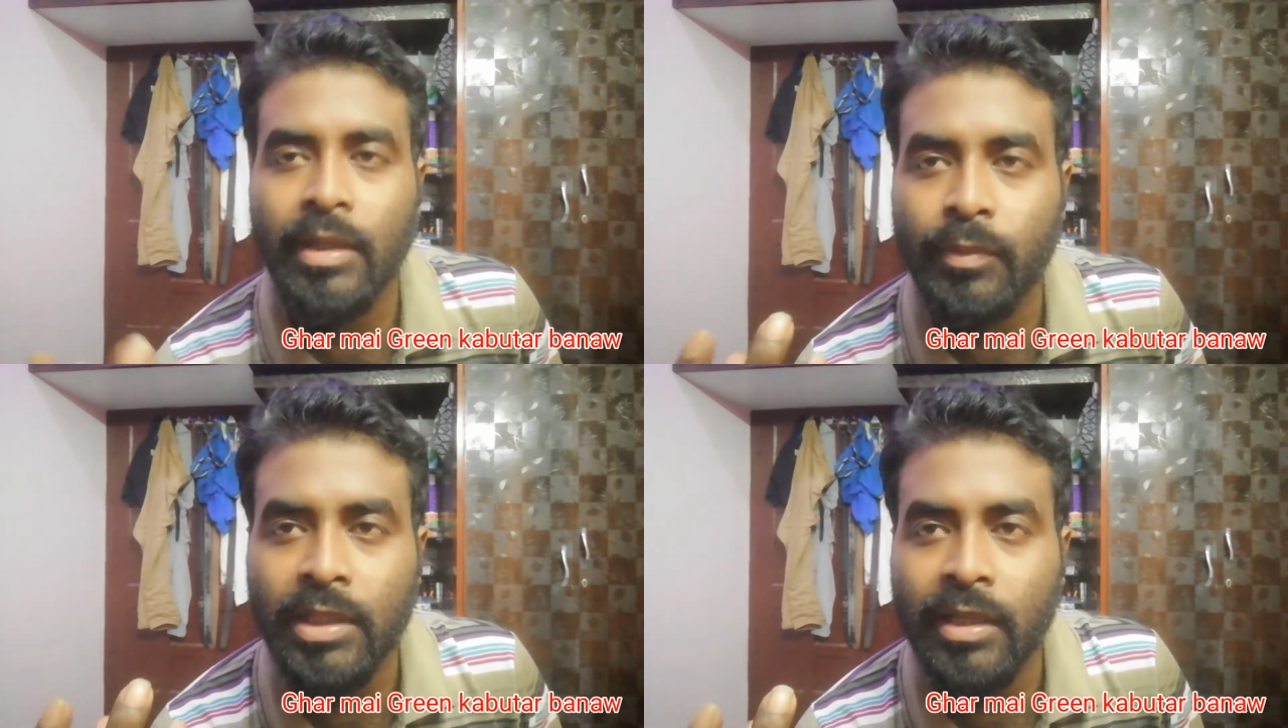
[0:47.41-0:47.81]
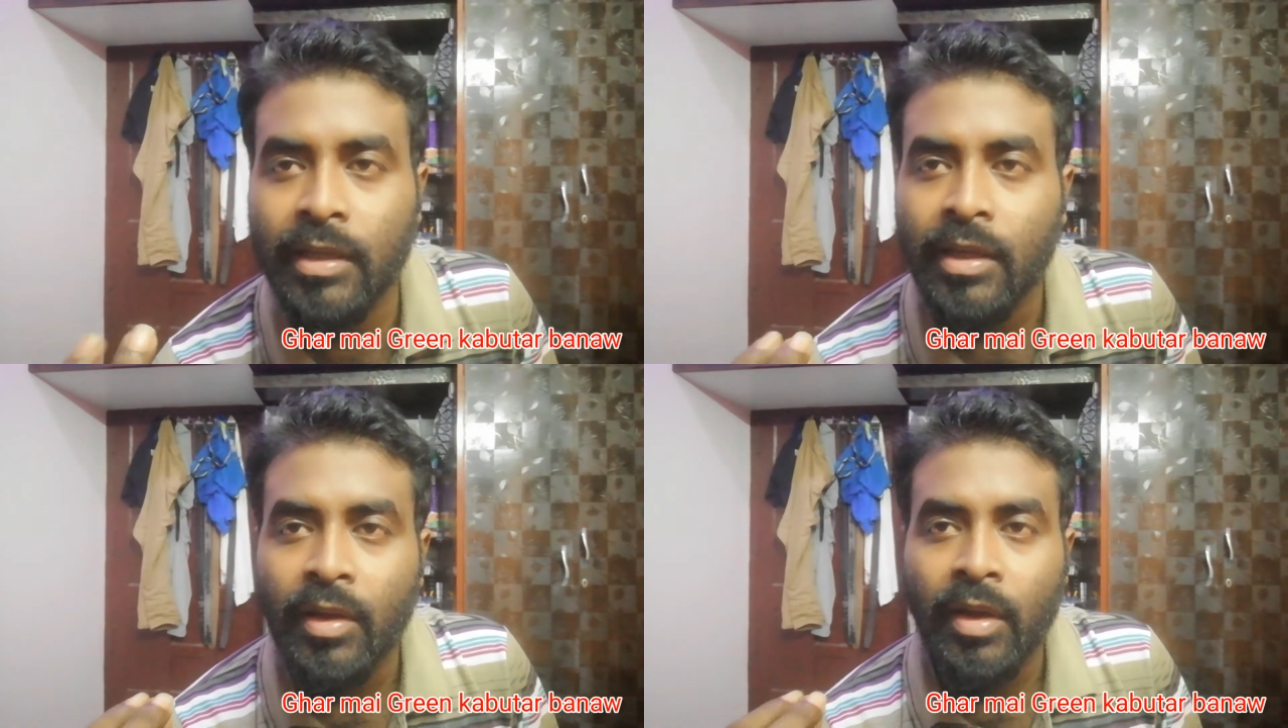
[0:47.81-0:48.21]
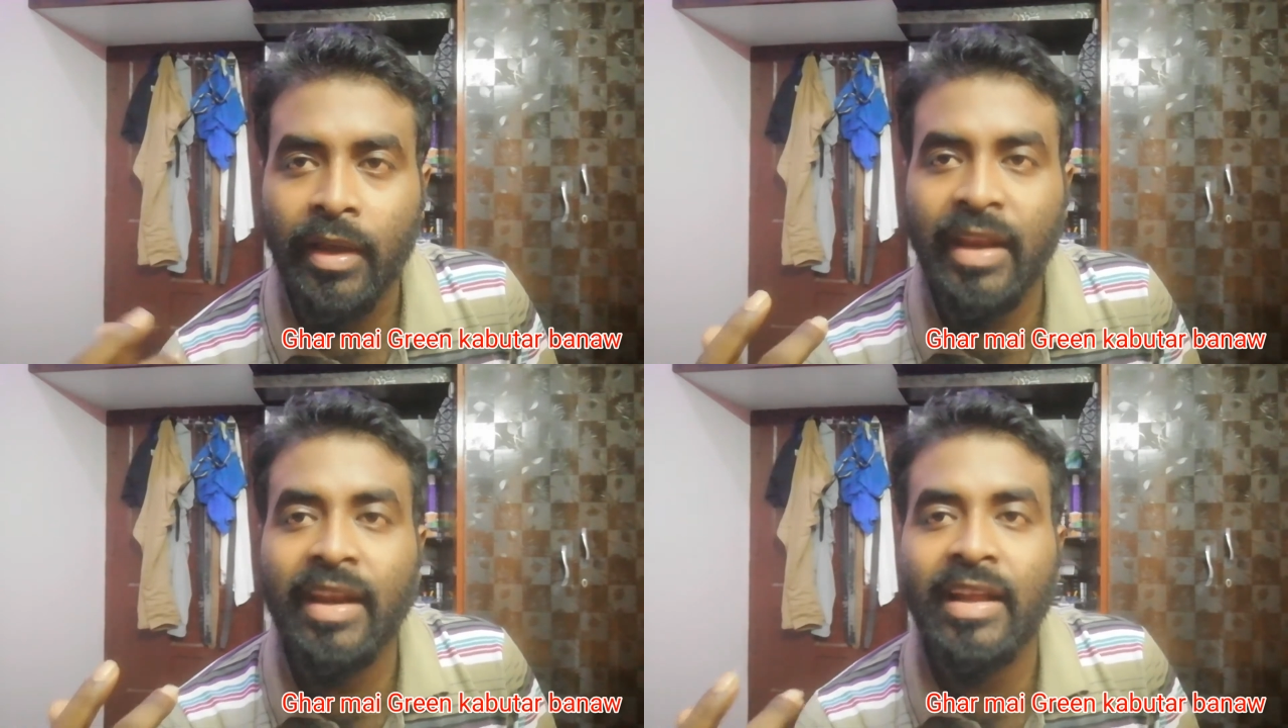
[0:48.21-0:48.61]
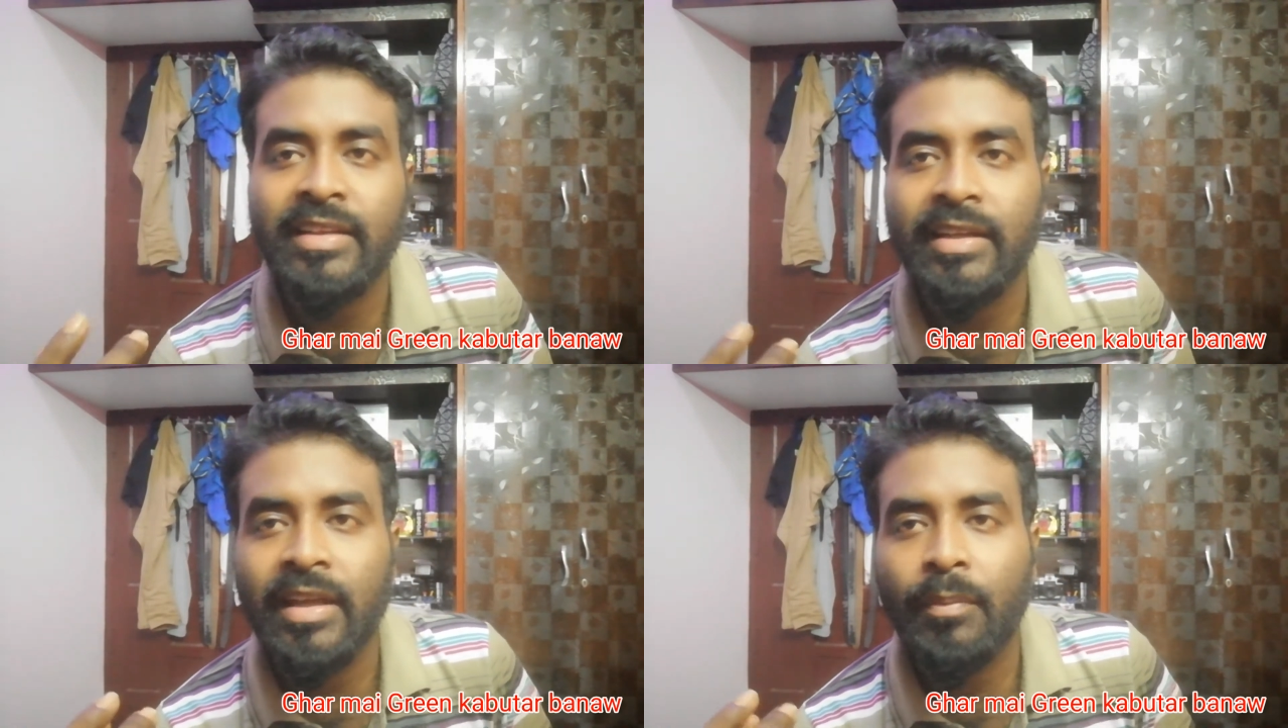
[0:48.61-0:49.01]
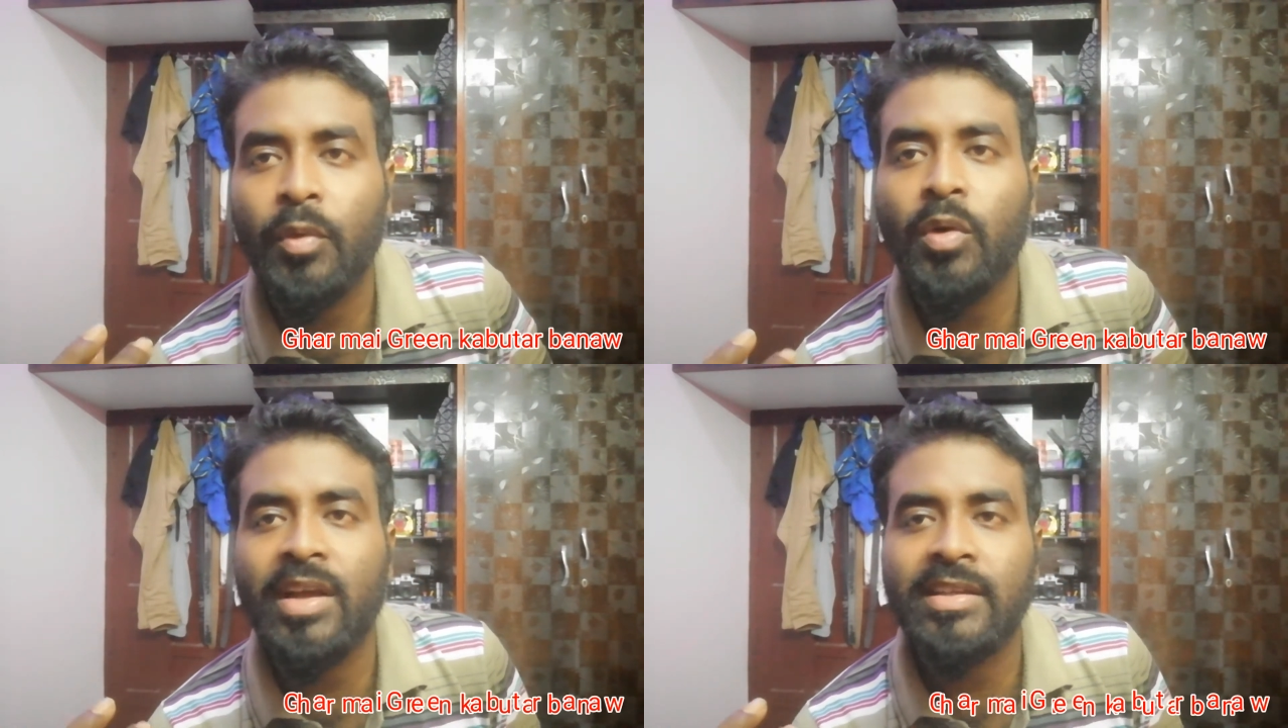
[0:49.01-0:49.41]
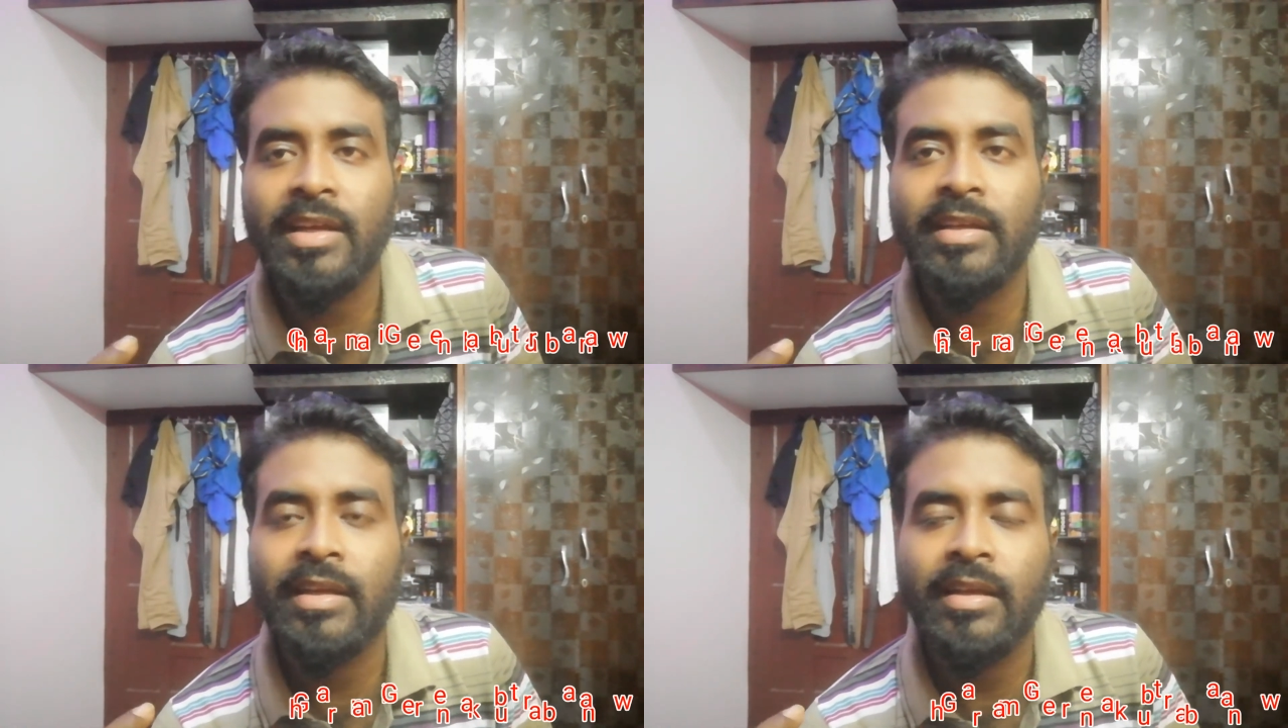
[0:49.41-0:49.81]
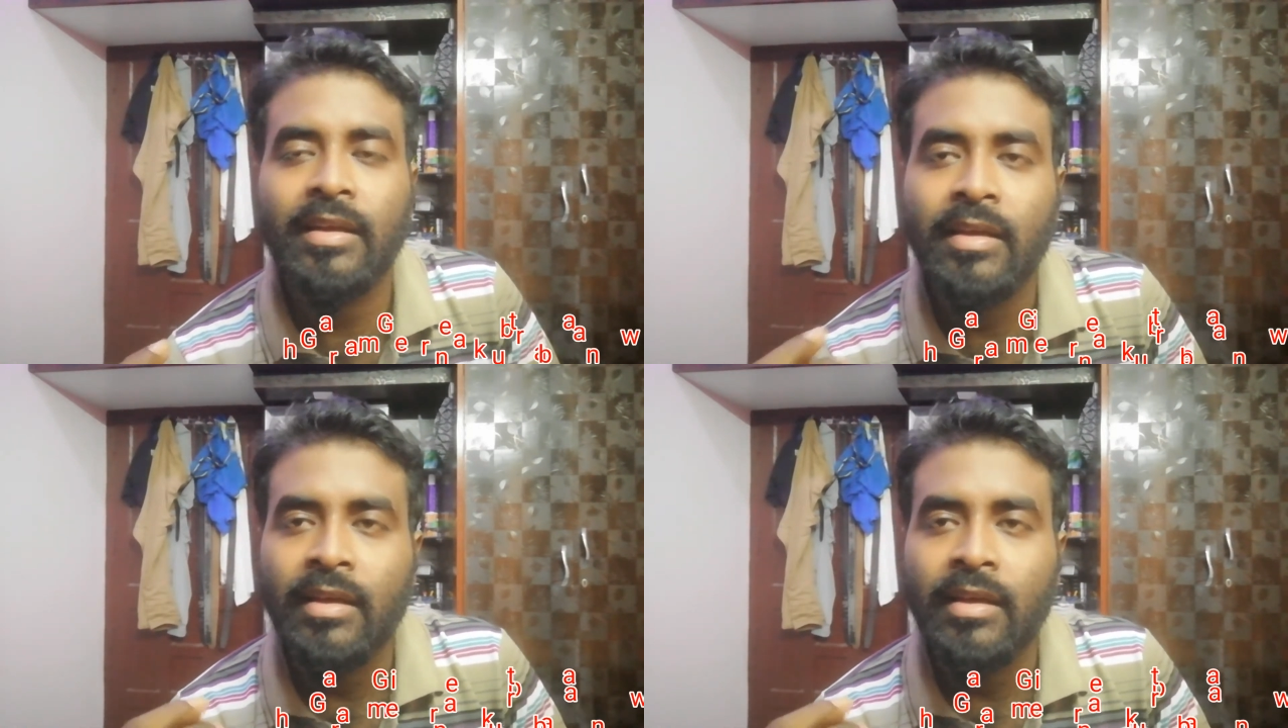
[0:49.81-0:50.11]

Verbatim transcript: हैं मुझे ग्रीन आई चाहिए ब्लू आई चाहिए